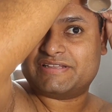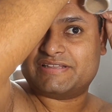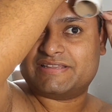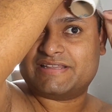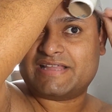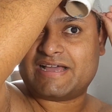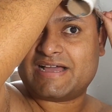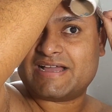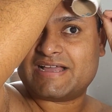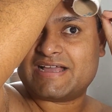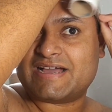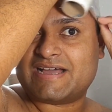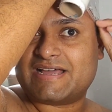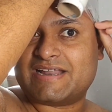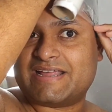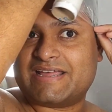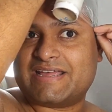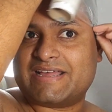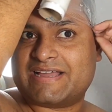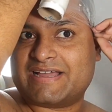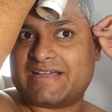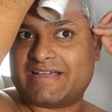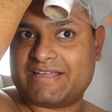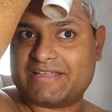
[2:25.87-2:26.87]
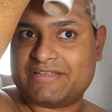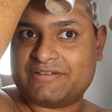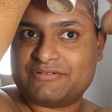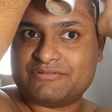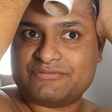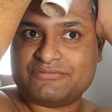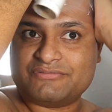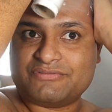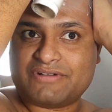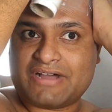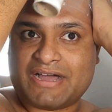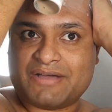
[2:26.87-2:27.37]
da careca eu
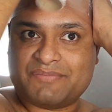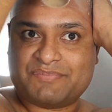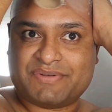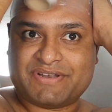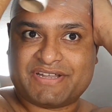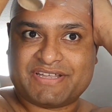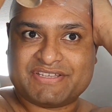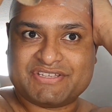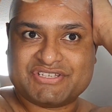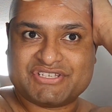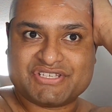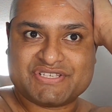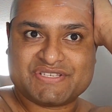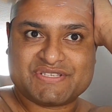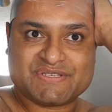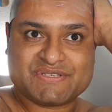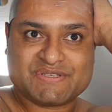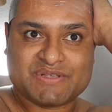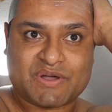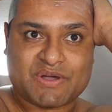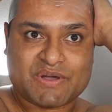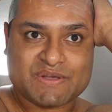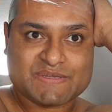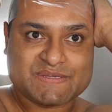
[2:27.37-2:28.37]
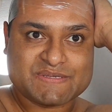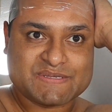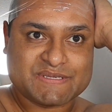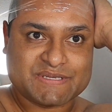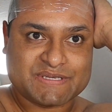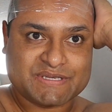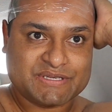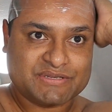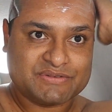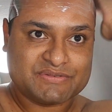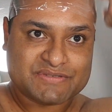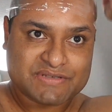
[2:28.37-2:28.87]
aprendi
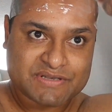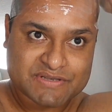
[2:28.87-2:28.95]
sozinho.